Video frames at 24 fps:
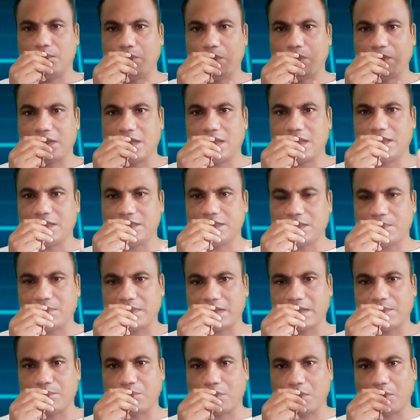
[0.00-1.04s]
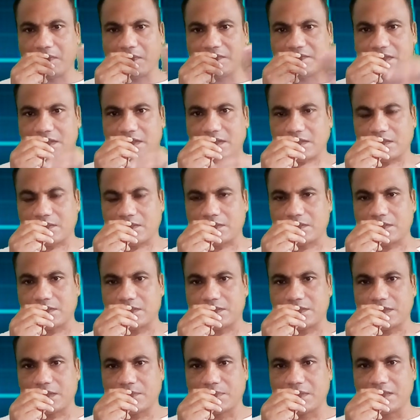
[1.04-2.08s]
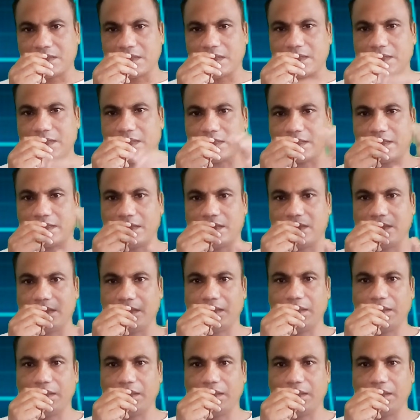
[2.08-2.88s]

বৈজ্ঞানিক সেবা কি প্রফেসর সেবা দেন নাকি